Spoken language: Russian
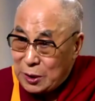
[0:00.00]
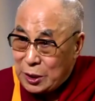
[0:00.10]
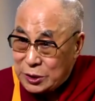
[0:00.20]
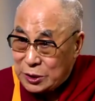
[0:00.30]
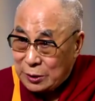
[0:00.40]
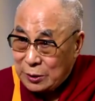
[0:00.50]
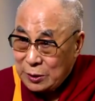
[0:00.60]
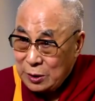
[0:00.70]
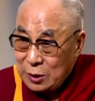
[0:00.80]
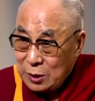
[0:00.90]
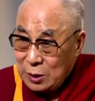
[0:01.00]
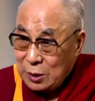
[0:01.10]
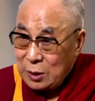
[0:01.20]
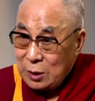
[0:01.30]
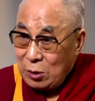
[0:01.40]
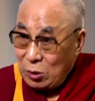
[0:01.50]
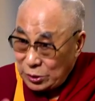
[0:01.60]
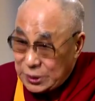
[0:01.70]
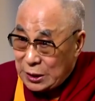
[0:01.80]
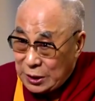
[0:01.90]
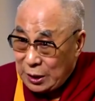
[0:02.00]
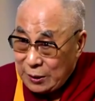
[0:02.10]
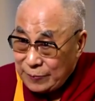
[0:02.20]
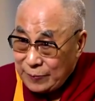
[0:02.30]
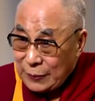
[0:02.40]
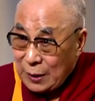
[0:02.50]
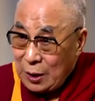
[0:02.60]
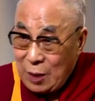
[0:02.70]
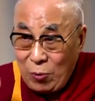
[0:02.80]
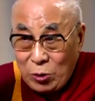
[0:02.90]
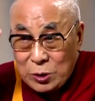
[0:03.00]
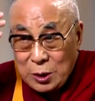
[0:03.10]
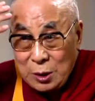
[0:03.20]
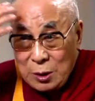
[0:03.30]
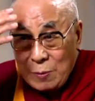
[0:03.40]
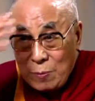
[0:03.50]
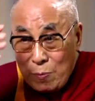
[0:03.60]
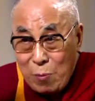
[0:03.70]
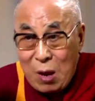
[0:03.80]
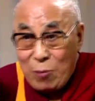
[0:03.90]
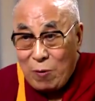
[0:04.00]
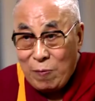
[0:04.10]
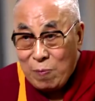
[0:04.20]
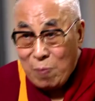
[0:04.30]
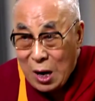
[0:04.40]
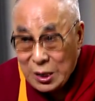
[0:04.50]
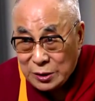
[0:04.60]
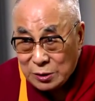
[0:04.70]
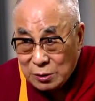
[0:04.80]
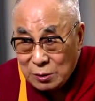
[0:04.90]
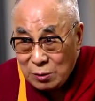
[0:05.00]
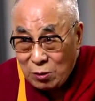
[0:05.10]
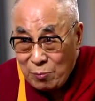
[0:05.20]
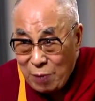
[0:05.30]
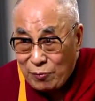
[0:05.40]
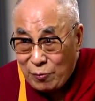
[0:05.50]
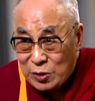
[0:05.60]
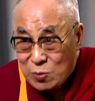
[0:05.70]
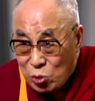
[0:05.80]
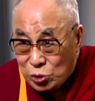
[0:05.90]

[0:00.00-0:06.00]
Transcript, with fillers: котором бы детям объясняли устройство нашего сознания или наших эмоций.